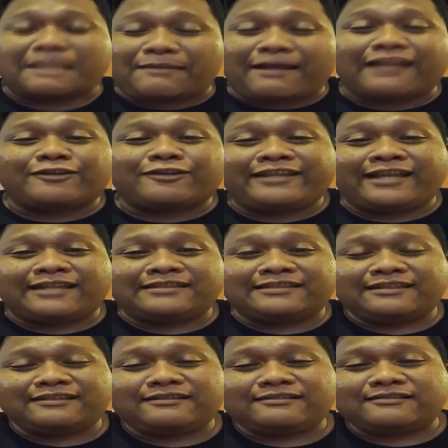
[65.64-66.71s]
sama Antoni
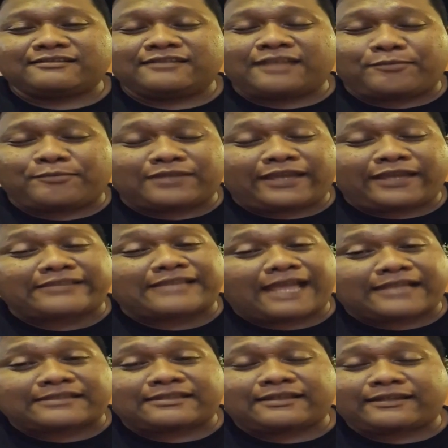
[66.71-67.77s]
aja dia punya
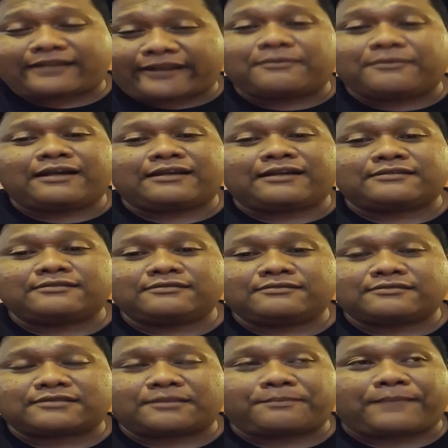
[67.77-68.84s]
SAC keren banget
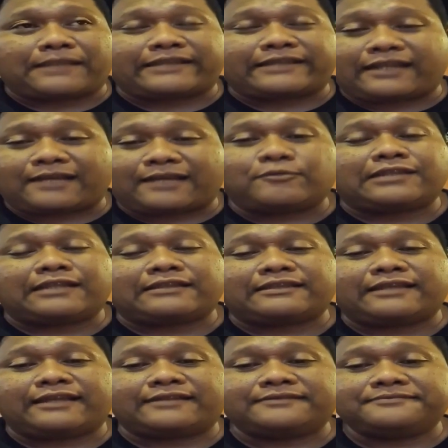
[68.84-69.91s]
tempatnya enak buat
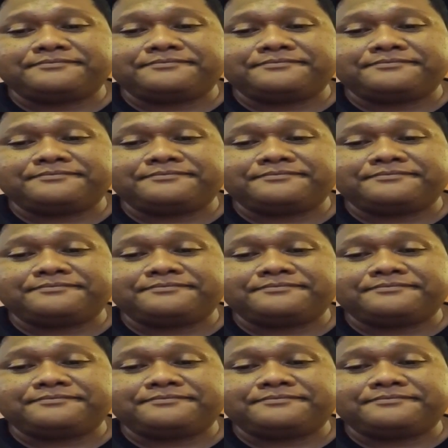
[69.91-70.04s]
latihan